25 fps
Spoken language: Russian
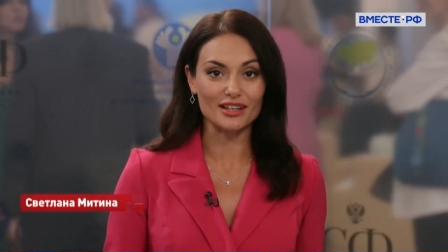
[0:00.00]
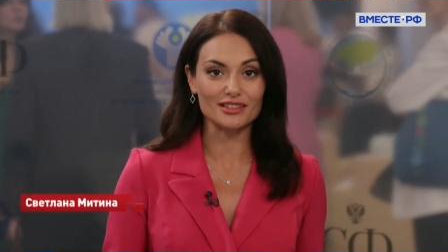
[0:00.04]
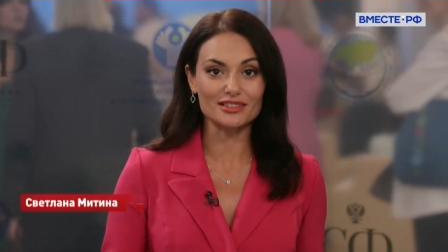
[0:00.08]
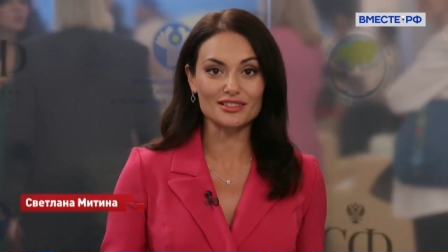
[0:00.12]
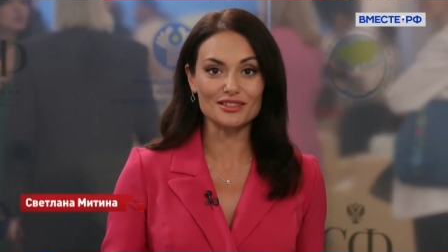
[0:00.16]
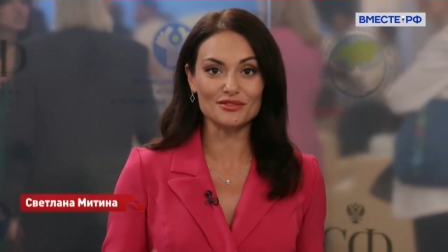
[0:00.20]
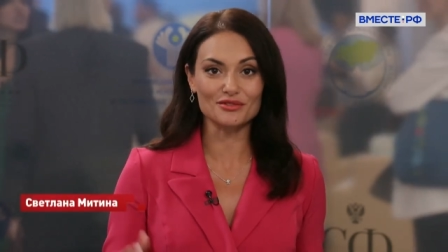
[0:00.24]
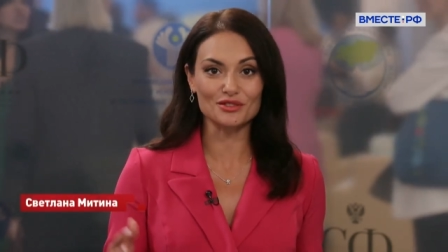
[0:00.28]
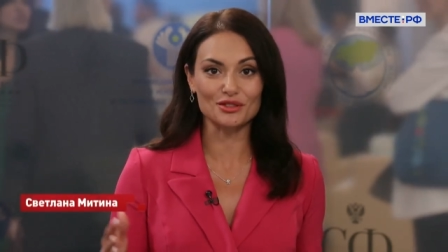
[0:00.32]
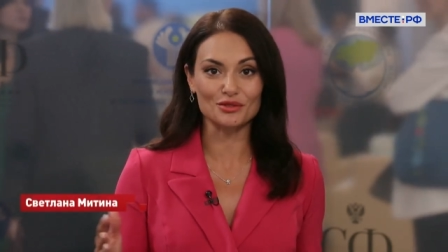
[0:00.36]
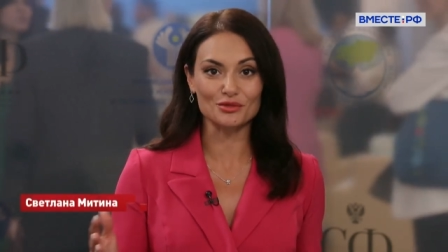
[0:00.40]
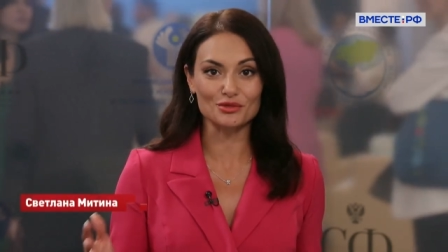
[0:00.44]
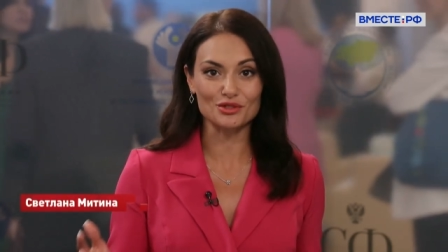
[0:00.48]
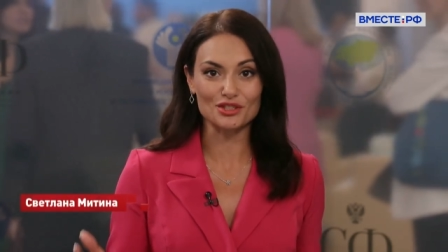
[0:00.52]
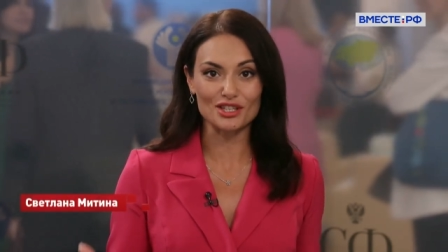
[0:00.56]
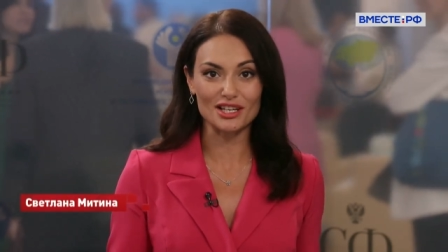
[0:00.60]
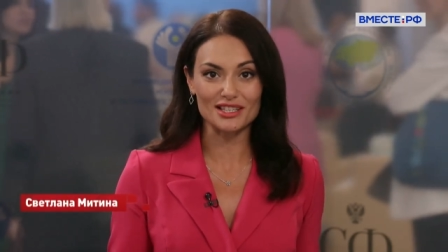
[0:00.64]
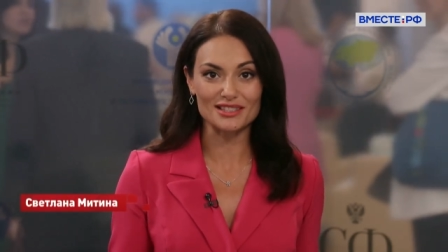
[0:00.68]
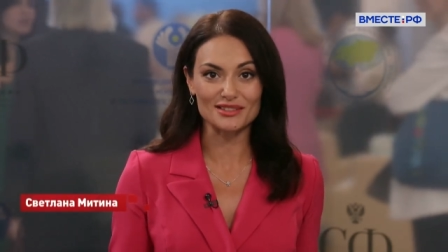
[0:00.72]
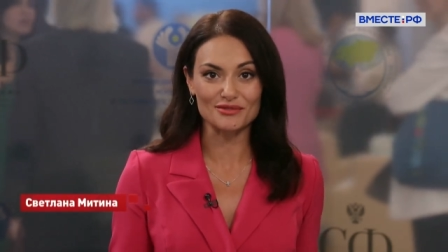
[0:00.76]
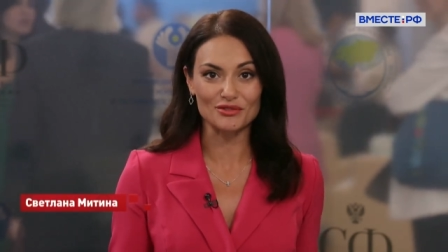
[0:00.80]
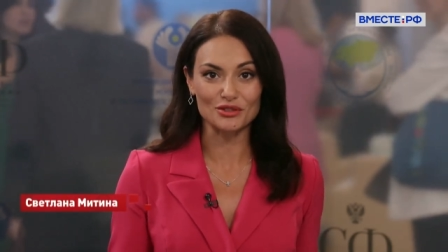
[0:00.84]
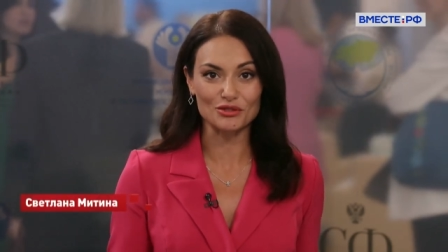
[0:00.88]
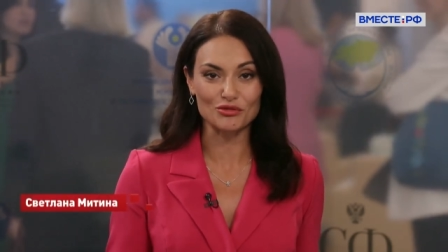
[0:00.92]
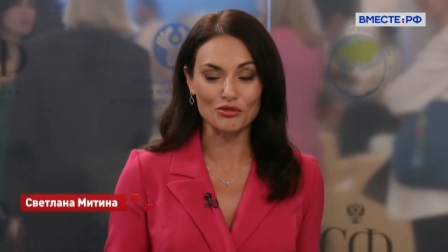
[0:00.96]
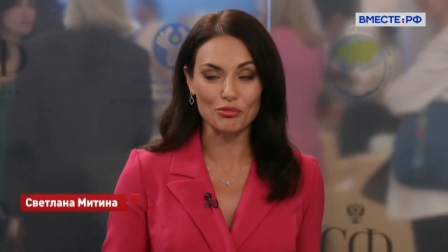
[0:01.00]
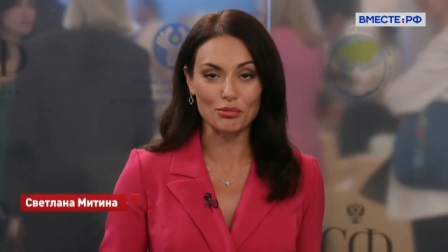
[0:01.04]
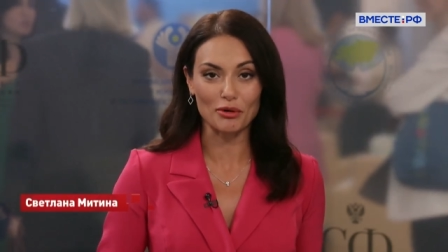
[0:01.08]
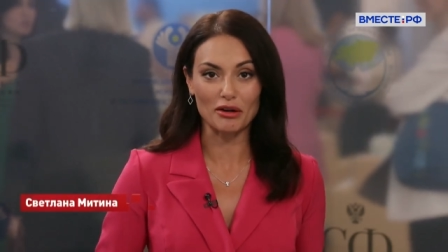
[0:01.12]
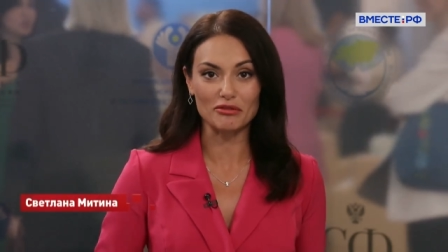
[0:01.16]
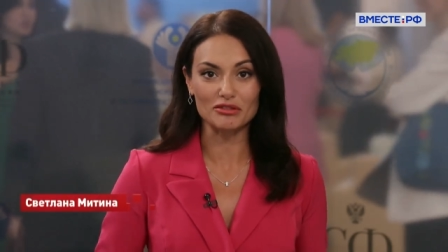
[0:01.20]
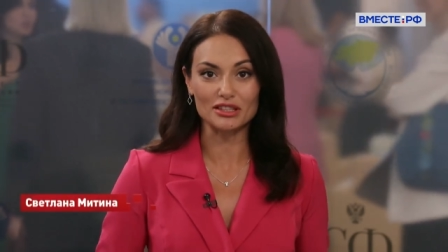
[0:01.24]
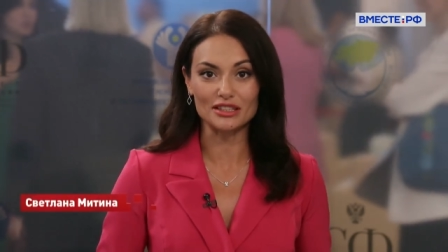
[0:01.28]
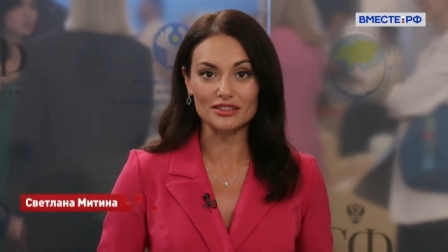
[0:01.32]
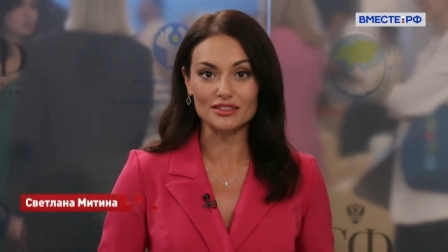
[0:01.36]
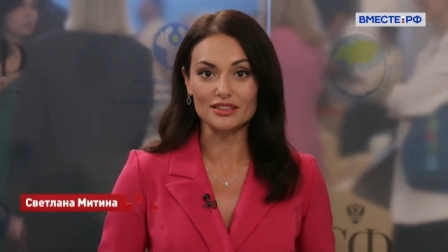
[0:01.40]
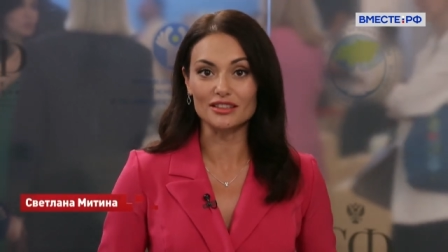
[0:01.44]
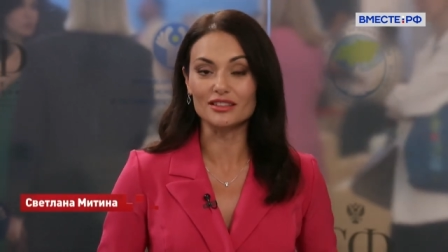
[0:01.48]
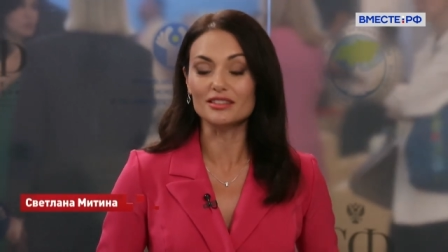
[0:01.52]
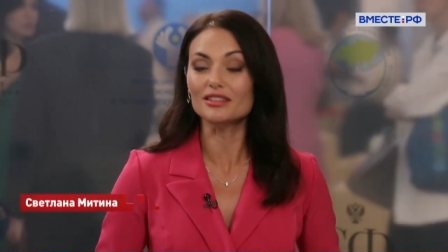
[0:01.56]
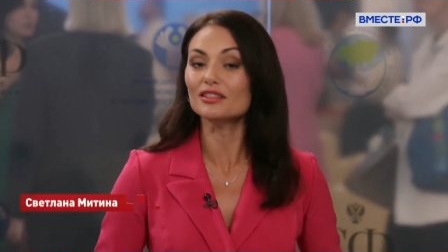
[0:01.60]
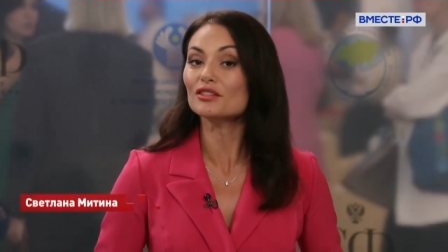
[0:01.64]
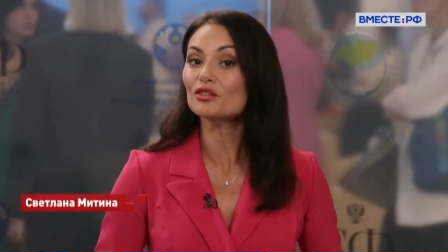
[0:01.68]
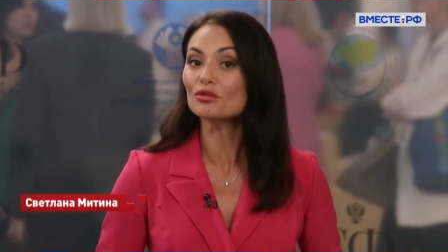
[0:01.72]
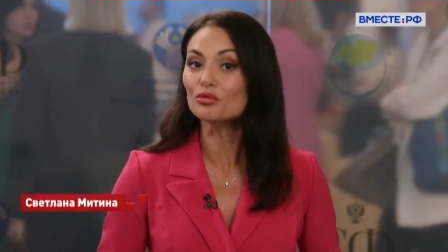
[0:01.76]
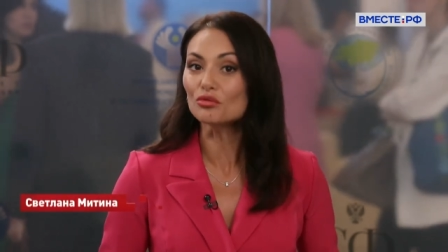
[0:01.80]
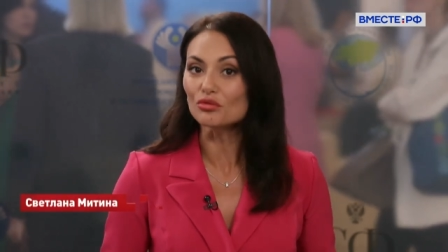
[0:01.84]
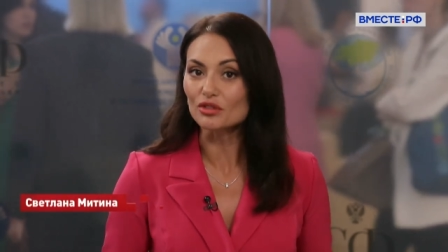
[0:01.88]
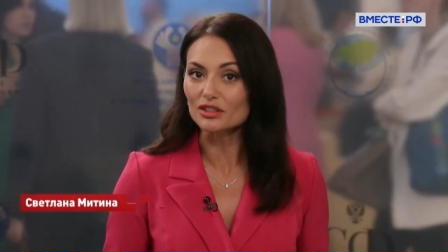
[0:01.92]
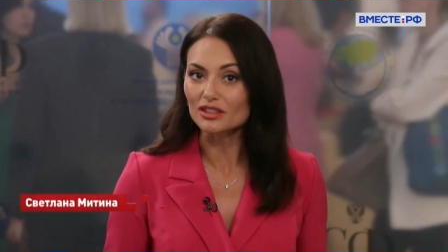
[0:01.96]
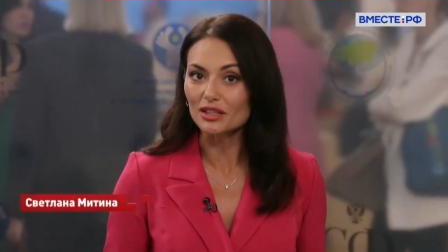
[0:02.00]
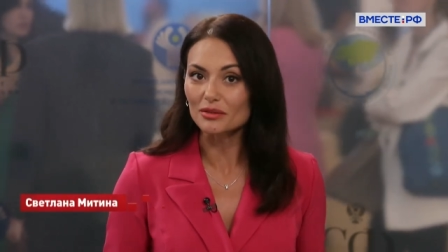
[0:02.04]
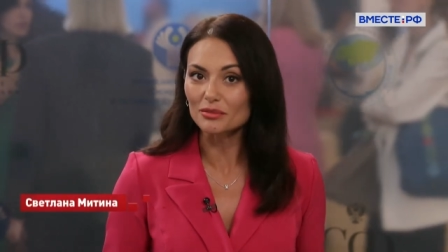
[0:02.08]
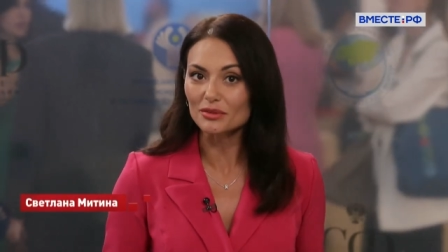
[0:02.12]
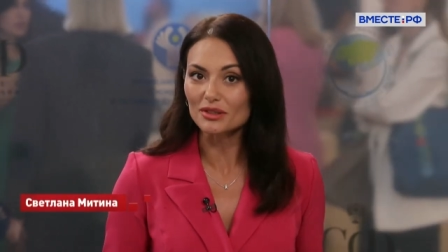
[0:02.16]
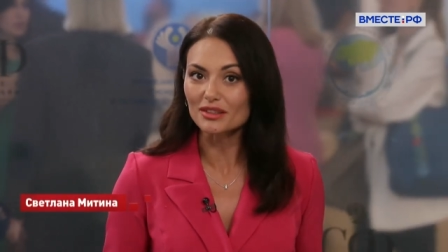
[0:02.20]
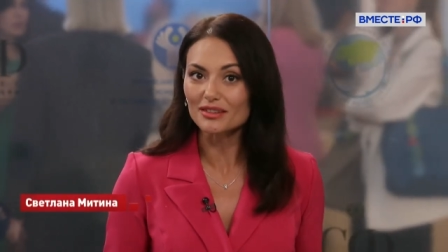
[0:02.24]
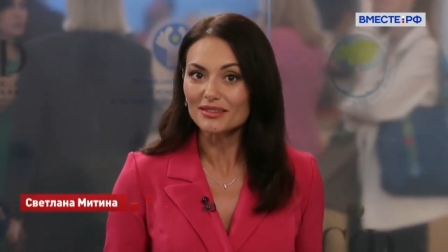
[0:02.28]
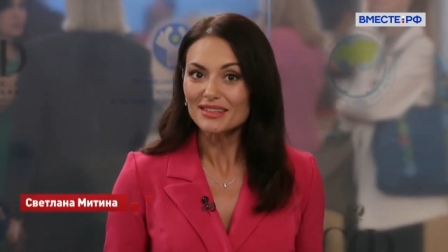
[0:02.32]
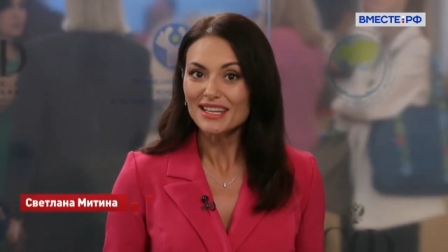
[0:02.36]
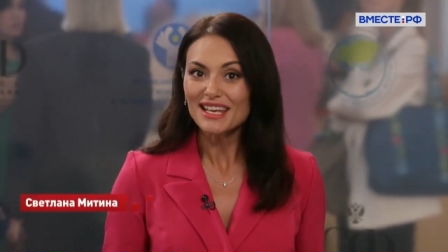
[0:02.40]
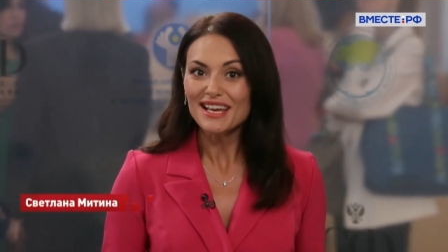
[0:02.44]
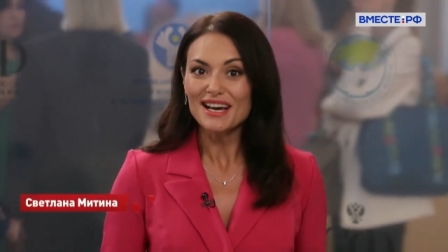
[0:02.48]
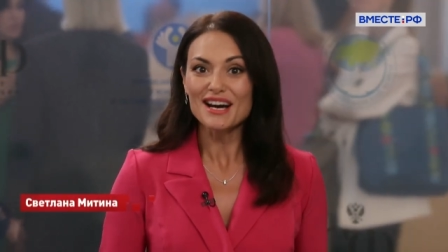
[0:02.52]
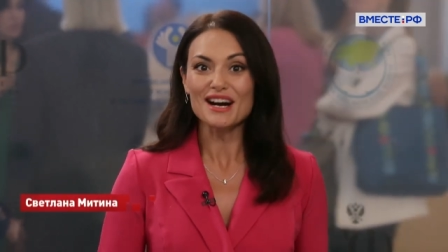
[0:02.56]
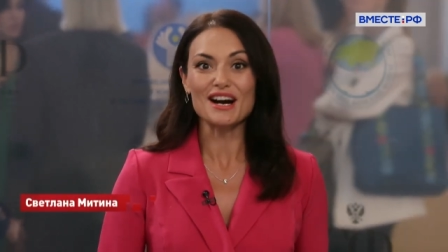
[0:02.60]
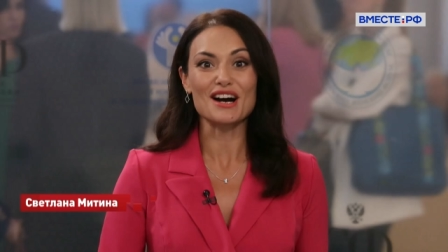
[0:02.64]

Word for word: активно участвуют в управлении регионами,